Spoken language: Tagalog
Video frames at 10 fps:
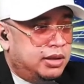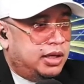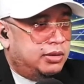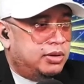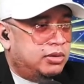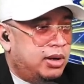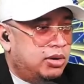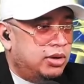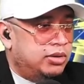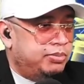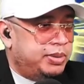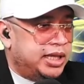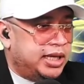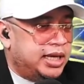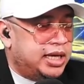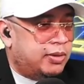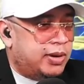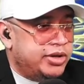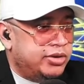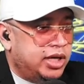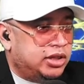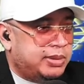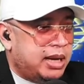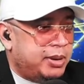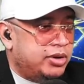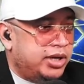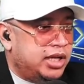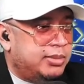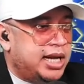Ewan ko ba kung anong pinaggagawa nyo. Eto pa, panoorin naman